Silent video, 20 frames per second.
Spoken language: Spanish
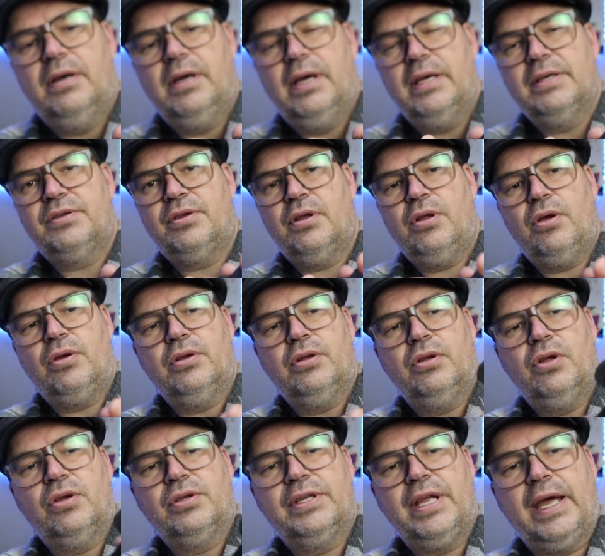Estos
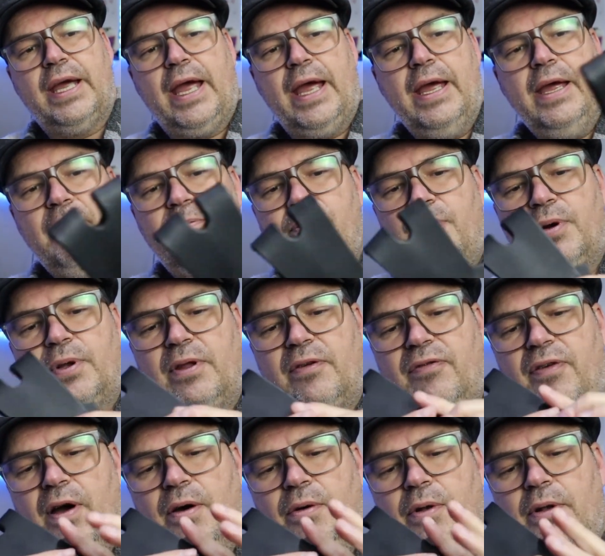los dejé por
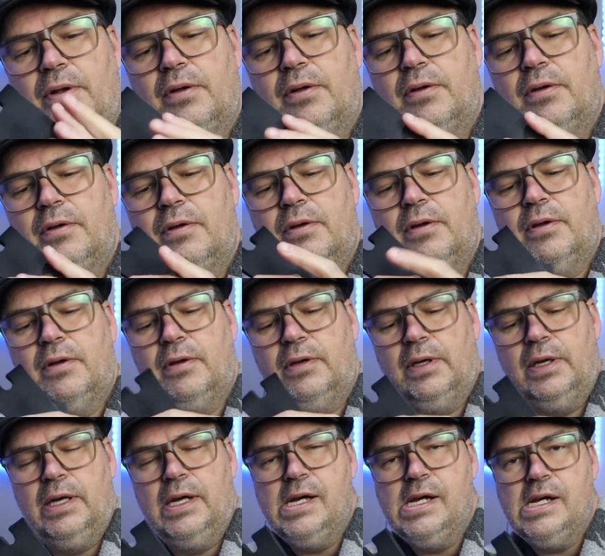default.
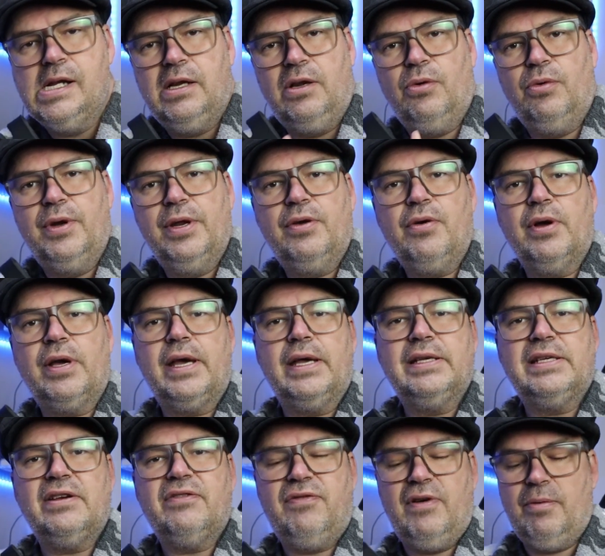Lo único que
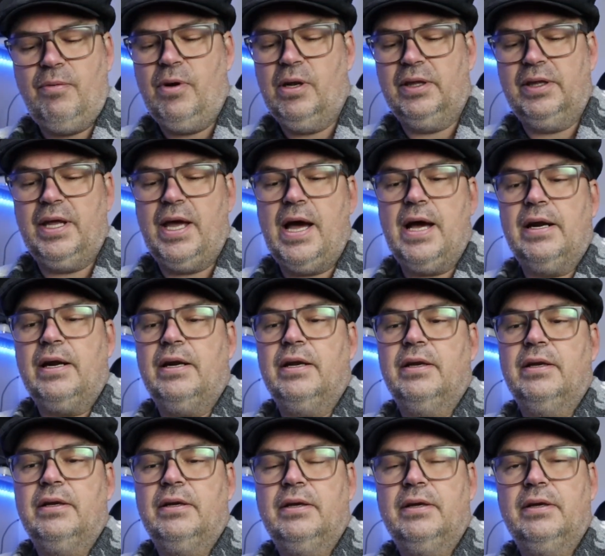hice fue voltear